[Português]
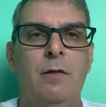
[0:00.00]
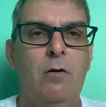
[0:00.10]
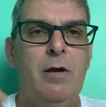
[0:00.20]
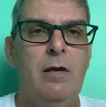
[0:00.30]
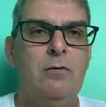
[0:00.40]

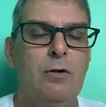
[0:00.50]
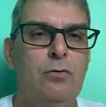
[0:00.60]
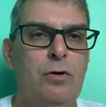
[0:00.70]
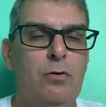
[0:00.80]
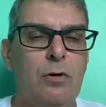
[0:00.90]
Não que ele não
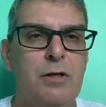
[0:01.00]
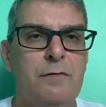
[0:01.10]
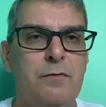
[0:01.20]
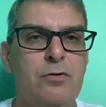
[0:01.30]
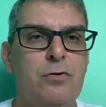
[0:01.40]
atue em outras
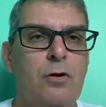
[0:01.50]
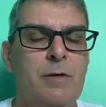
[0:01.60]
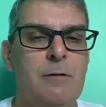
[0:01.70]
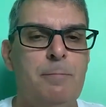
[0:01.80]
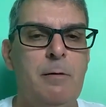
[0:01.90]
funções,
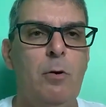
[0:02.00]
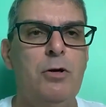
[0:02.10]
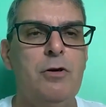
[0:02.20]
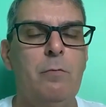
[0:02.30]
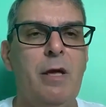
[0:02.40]
mas
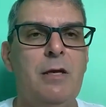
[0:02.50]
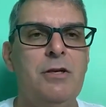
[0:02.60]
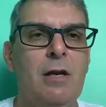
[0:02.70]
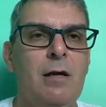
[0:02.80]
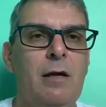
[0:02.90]

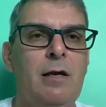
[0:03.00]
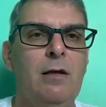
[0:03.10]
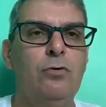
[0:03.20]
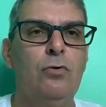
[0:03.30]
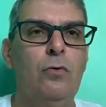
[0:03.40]
primordialmente ela, ele
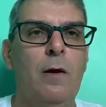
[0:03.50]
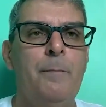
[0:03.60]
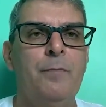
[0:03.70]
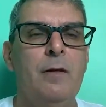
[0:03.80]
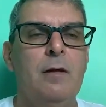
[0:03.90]
atua
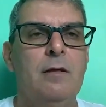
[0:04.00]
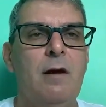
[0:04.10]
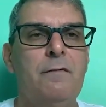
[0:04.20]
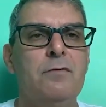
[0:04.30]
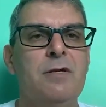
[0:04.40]

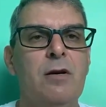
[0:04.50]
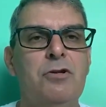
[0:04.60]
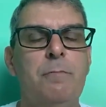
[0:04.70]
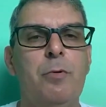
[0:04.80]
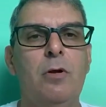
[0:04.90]
na
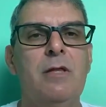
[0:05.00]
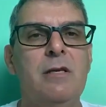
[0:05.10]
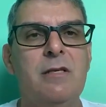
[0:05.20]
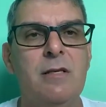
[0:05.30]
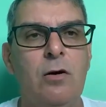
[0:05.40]
função de
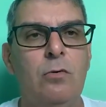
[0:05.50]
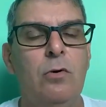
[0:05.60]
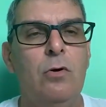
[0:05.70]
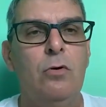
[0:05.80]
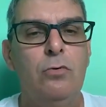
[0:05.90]
proteção
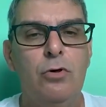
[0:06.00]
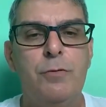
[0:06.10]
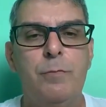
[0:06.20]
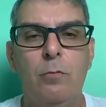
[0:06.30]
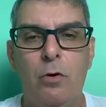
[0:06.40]

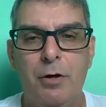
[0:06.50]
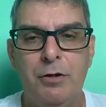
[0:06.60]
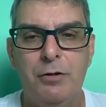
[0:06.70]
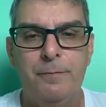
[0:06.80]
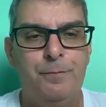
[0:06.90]
dos
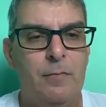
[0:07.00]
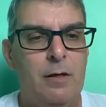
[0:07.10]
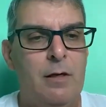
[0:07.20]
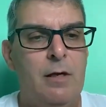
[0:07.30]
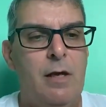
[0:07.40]
pulmões.
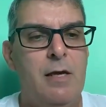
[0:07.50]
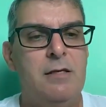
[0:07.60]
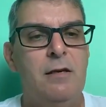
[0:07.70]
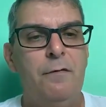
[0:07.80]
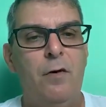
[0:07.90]

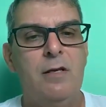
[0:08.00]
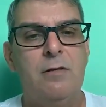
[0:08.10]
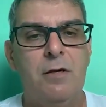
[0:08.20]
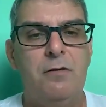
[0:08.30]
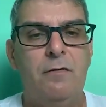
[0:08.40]
Esses linfócitos
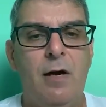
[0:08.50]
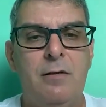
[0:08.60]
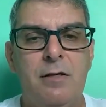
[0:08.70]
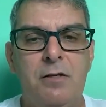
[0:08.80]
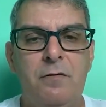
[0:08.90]
são
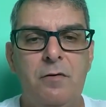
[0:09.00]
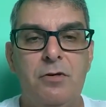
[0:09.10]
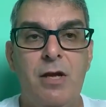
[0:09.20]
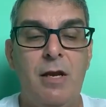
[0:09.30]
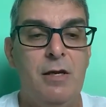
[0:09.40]
ativados em
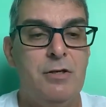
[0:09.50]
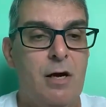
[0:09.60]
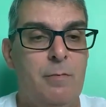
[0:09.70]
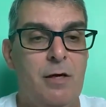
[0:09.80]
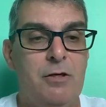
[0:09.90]
indivíduos
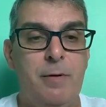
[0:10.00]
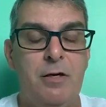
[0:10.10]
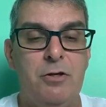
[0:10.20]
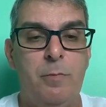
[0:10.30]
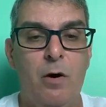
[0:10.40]
geneticamente
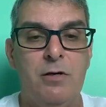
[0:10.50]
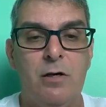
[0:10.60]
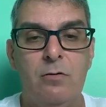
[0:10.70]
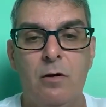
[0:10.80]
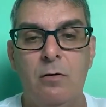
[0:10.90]

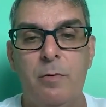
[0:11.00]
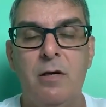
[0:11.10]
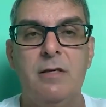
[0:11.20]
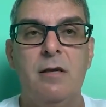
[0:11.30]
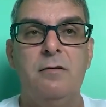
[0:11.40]
predispostos, atuando no
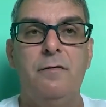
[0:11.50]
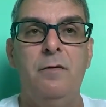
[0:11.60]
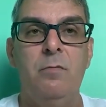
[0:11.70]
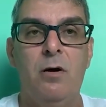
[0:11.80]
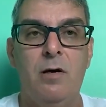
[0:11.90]
processo de
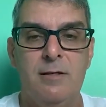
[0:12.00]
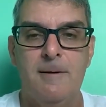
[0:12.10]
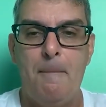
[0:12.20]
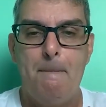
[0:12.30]
fibrose.